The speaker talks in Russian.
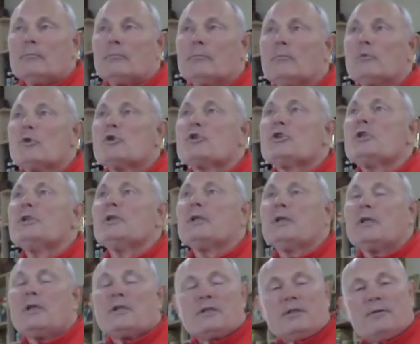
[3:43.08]
Мужчины
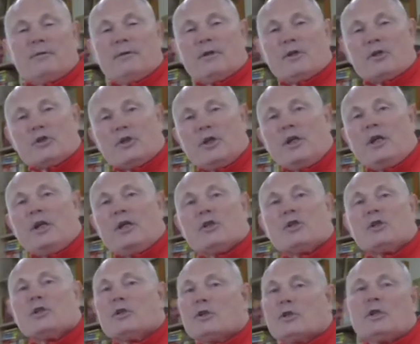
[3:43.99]
красивых
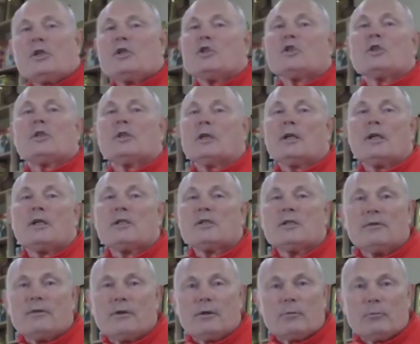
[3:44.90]
женщин, женщины
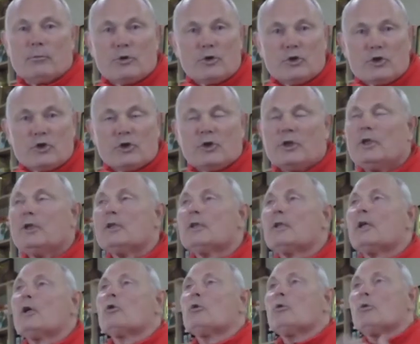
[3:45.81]
красивых мужчин,
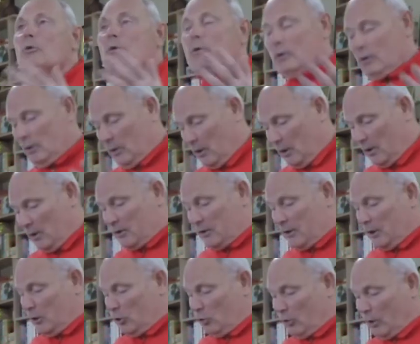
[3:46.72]
такую
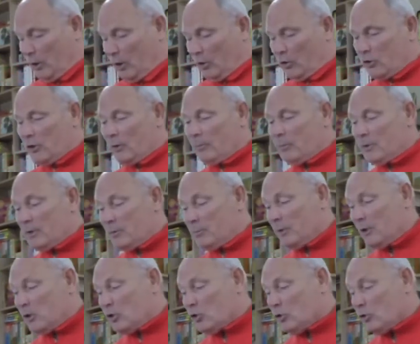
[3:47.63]
сытую, короче,
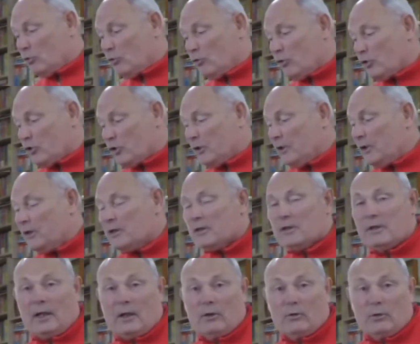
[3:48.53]
обеспеченную жизнь
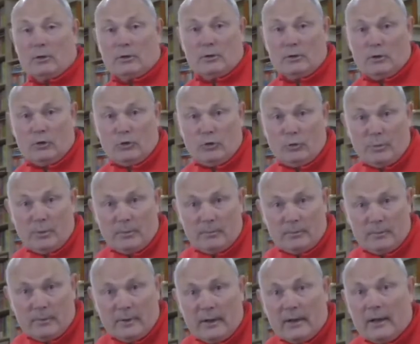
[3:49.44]
так вот любим.
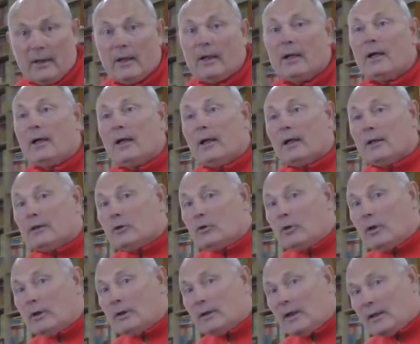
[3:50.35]

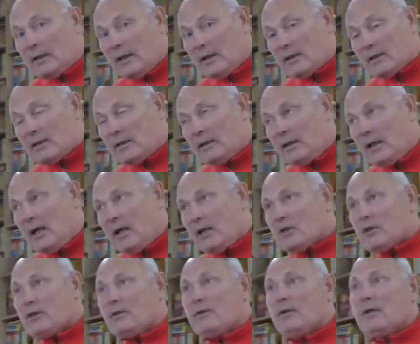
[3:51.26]
Но она-то
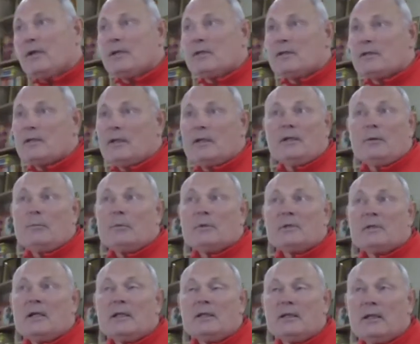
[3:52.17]
слаживается. И не
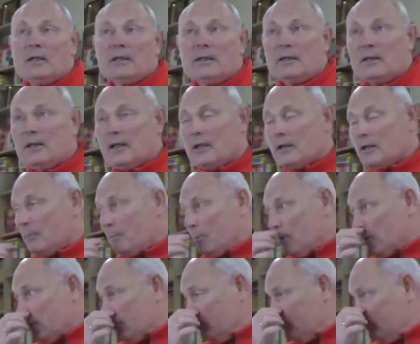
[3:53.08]
обязательно она должна
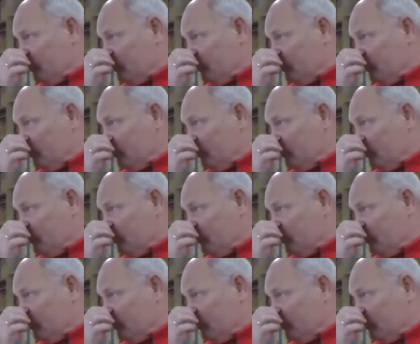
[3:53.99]
быть